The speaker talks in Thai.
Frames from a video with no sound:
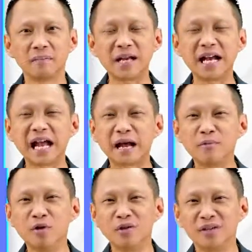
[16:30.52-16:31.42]
เป็นยังไงครั
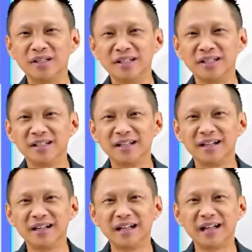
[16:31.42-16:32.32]
บลูก
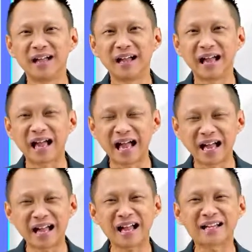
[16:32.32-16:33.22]

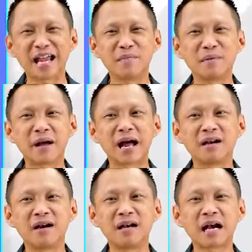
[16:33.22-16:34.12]
อ่าเก่งมา
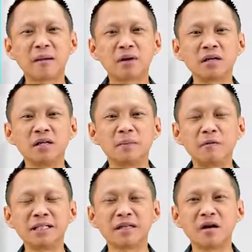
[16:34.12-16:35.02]
กๆเลยนะครับ ก็คือพ
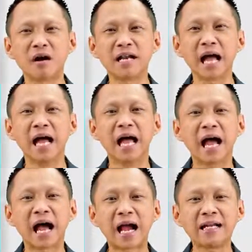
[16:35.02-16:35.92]
ระเวสสันดรเนี่ย
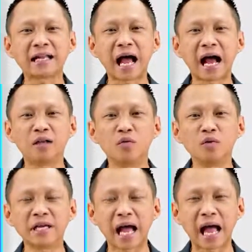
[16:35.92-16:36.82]
ให้ทานทุ
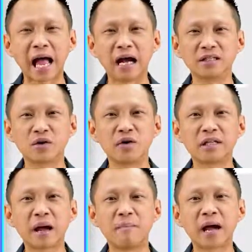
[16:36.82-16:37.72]
กอย่างจน
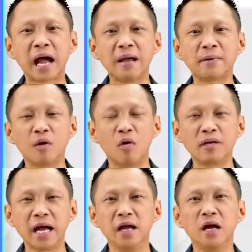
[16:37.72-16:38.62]
ทำให้พระอง
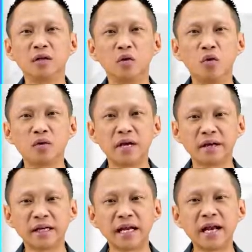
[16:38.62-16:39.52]
ค์เนี่ยถูกใน
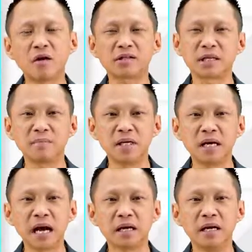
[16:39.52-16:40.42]
ประเทศออกจาก
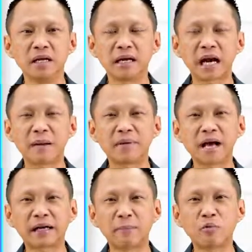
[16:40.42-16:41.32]
เมืองนะครับ
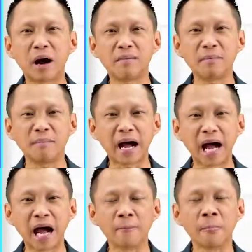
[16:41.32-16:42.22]
ได้รับความลำ
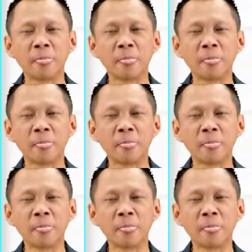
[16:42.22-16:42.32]
บาก